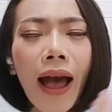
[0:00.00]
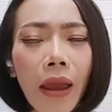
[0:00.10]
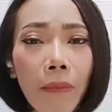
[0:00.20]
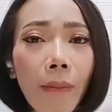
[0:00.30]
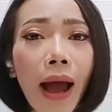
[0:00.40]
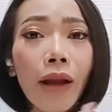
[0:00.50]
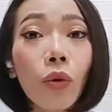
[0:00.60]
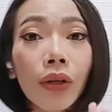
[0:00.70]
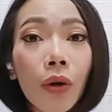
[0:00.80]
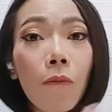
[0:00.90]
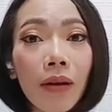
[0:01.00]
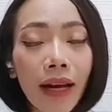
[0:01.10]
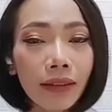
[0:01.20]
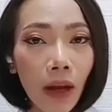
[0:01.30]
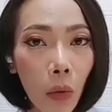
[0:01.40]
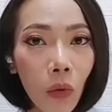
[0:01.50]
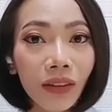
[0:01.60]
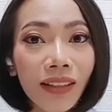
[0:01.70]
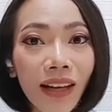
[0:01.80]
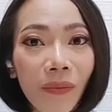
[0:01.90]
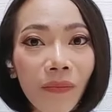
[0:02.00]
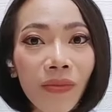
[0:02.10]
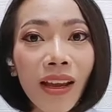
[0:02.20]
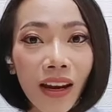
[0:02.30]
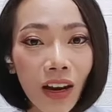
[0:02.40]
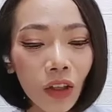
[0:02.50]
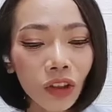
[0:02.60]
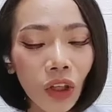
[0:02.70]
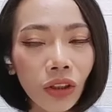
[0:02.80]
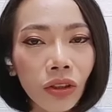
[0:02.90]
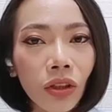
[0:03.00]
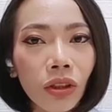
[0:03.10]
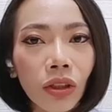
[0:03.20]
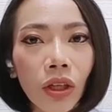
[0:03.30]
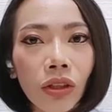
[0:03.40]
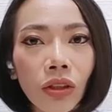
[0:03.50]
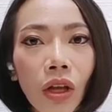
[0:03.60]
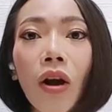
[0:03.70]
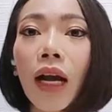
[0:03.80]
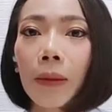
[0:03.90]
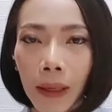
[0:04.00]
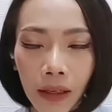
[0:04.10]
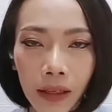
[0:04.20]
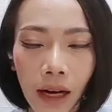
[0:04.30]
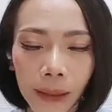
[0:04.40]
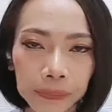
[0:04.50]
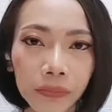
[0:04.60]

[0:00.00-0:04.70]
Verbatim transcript: ยบายบายขวดนมกันตั้งแต่ 6 เดือน แล้วเราก็ก็ต่อต่อต่อต่อต่อต่อกันไปเรื่อย